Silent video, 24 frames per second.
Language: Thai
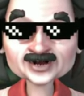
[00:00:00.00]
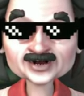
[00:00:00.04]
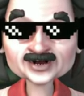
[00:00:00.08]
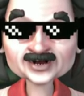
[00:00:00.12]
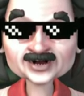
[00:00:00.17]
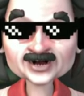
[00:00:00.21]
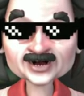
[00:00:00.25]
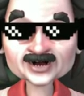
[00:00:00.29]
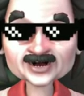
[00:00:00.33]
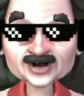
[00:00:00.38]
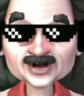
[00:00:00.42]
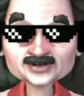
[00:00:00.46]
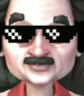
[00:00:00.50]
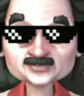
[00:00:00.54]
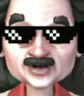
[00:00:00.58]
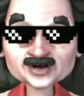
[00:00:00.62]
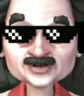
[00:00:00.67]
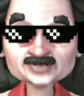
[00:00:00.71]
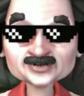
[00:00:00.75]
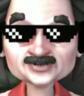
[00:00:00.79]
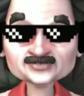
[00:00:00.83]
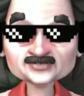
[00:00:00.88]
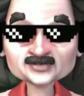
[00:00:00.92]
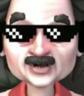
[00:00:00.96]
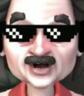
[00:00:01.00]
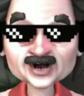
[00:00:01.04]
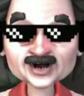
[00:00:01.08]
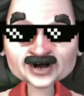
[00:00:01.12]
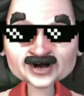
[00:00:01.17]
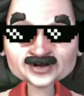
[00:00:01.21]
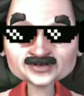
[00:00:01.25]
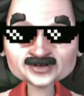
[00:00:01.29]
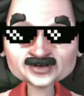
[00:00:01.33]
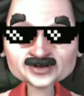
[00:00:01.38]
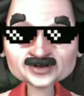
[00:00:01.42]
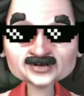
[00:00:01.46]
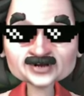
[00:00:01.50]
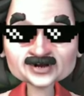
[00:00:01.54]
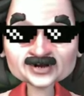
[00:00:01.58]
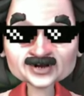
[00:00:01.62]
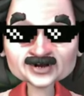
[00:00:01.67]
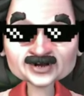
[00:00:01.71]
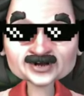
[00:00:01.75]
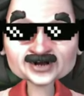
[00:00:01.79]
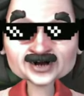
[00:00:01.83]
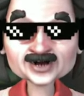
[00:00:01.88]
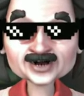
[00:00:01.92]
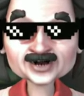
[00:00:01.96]
ขยับเป็นสิบบาทออโต้
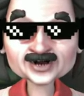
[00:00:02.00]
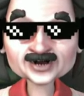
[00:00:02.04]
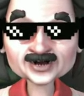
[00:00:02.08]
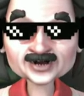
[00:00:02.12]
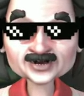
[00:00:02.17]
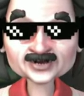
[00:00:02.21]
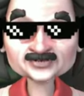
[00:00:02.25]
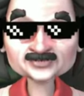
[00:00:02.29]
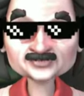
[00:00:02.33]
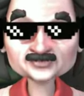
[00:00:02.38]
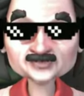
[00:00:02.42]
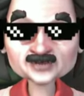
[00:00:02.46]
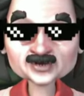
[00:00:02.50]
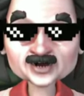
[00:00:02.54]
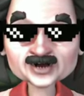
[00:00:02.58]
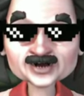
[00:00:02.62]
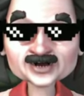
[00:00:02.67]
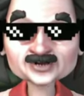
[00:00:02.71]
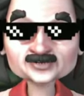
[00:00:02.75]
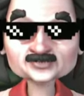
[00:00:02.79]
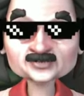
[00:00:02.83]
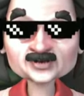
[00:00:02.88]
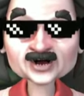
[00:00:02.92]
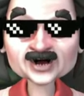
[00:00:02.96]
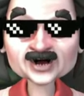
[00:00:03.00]
ห้าสิบรอบแต่อ